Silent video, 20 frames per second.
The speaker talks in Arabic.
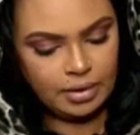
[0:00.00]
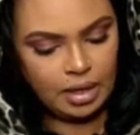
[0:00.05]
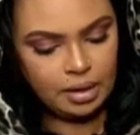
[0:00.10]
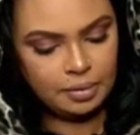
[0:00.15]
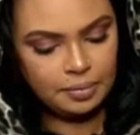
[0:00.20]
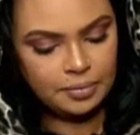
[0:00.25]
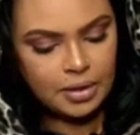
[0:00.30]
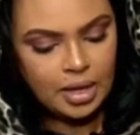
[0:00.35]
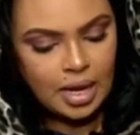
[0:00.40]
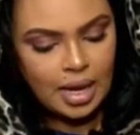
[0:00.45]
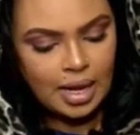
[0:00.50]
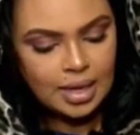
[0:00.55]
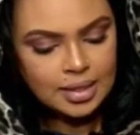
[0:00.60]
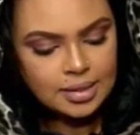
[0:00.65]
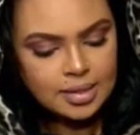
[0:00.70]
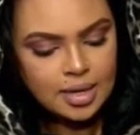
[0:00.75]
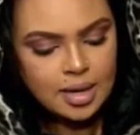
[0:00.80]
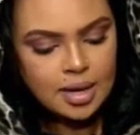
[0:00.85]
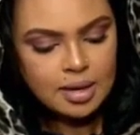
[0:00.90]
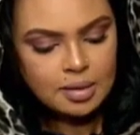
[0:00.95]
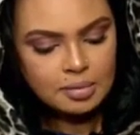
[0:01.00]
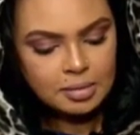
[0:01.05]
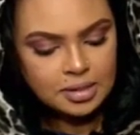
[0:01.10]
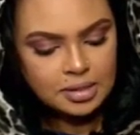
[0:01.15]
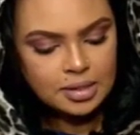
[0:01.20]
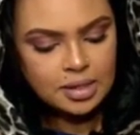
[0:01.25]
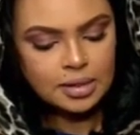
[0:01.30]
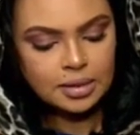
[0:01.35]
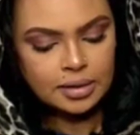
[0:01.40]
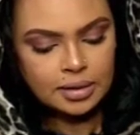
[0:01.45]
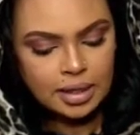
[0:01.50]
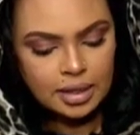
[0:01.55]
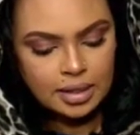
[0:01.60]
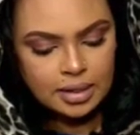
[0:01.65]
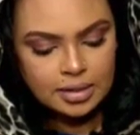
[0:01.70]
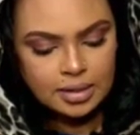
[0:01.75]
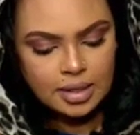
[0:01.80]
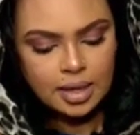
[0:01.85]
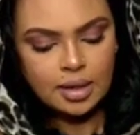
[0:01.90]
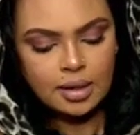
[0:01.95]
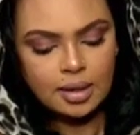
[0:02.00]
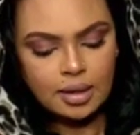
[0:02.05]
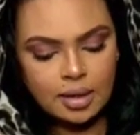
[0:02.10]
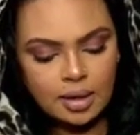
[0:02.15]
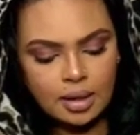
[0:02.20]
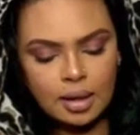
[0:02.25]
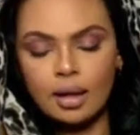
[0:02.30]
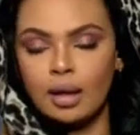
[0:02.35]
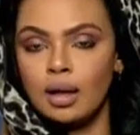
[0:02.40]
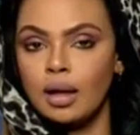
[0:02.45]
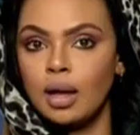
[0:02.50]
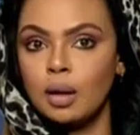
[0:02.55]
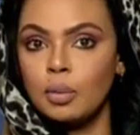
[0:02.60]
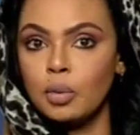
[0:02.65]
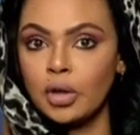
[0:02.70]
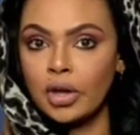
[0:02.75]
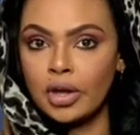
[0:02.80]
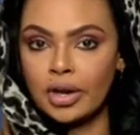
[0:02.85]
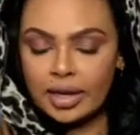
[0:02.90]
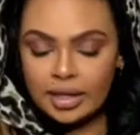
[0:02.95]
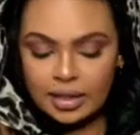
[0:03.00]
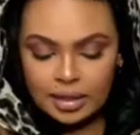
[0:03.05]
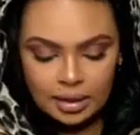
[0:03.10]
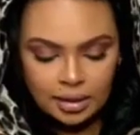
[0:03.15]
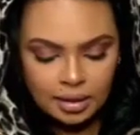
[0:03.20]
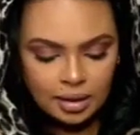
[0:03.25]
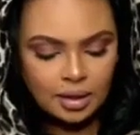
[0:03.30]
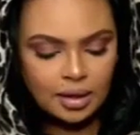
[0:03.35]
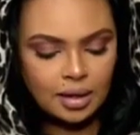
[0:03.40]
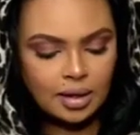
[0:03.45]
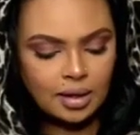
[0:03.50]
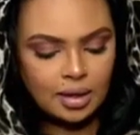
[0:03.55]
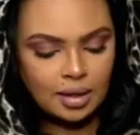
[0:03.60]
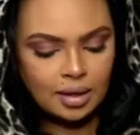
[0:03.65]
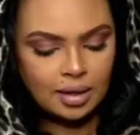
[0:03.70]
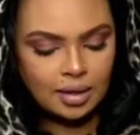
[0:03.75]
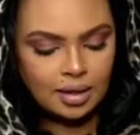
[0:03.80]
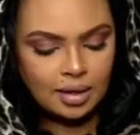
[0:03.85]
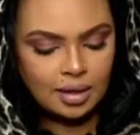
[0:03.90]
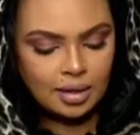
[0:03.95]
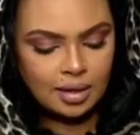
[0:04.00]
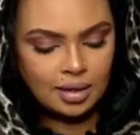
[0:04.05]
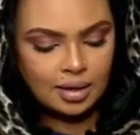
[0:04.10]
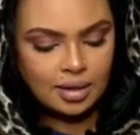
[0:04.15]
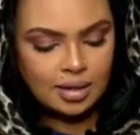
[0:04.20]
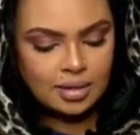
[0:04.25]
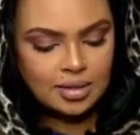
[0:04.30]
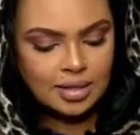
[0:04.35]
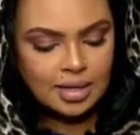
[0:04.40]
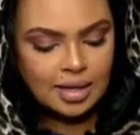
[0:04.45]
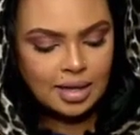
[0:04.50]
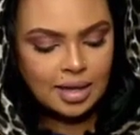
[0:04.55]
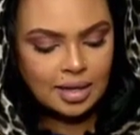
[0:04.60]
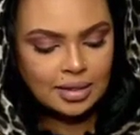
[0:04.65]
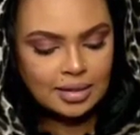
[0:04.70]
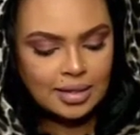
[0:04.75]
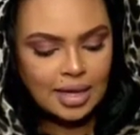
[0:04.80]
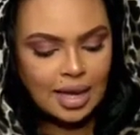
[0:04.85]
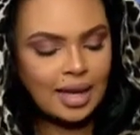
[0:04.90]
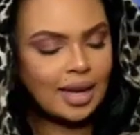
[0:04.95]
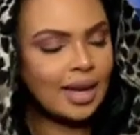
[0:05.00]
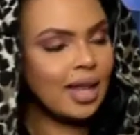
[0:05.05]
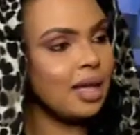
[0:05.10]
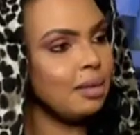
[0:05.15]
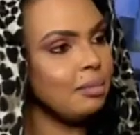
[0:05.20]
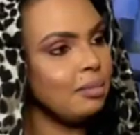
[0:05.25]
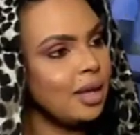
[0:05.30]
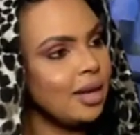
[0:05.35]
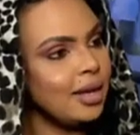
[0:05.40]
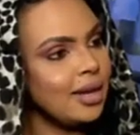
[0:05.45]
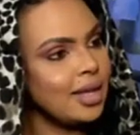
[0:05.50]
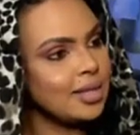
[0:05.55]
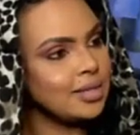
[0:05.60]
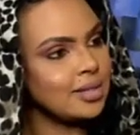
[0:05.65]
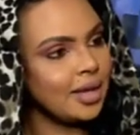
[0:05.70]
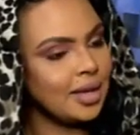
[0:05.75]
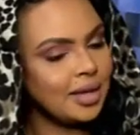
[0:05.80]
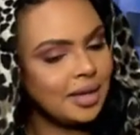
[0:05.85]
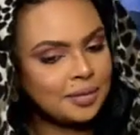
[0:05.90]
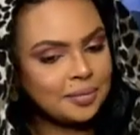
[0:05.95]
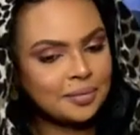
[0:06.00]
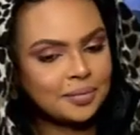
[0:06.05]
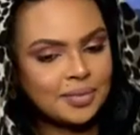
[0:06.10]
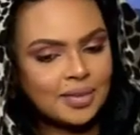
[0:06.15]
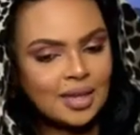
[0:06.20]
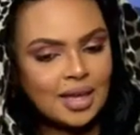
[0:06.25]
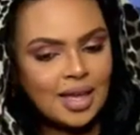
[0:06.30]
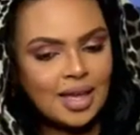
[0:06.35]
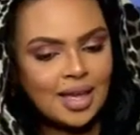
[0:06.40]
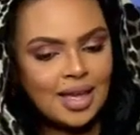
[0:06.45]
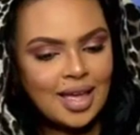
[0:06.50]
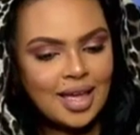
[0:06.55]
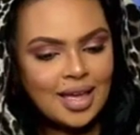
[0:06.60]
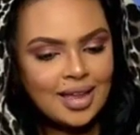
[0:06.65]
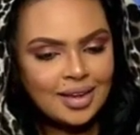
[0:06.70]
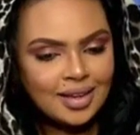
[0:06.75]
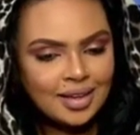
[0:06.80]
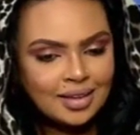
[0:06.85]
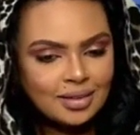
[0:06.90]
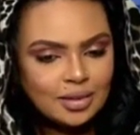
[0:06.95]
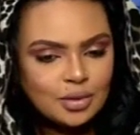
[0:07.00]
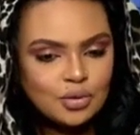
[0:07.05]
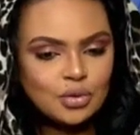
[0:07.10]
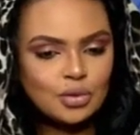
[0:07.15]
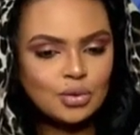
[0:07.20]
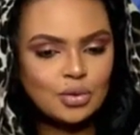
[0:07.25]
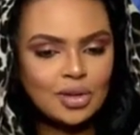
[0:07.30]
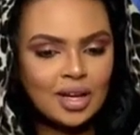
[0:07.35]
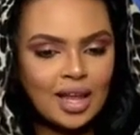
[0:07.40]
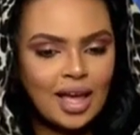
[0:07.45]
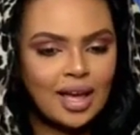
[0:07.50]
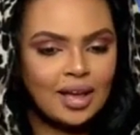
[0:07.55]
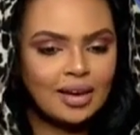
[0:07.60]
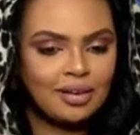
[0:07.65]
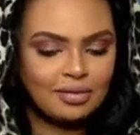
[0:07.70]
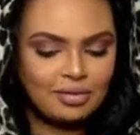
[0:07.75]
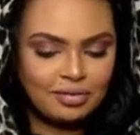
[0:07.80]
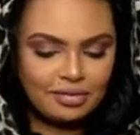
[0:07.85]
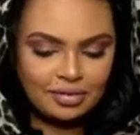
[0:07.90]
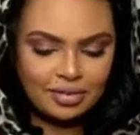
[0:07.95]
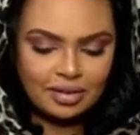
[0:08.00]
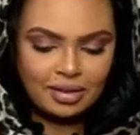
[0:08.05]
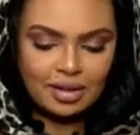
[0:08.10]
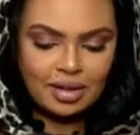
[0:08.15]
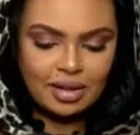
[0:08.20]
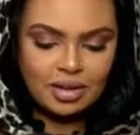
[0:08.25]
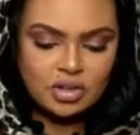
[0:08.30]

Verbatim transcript: طيب. أسرار من سجن النساء أبو كارنكي آه، سرقة أحلام النازحين أنا عندي فضول أعرف آه،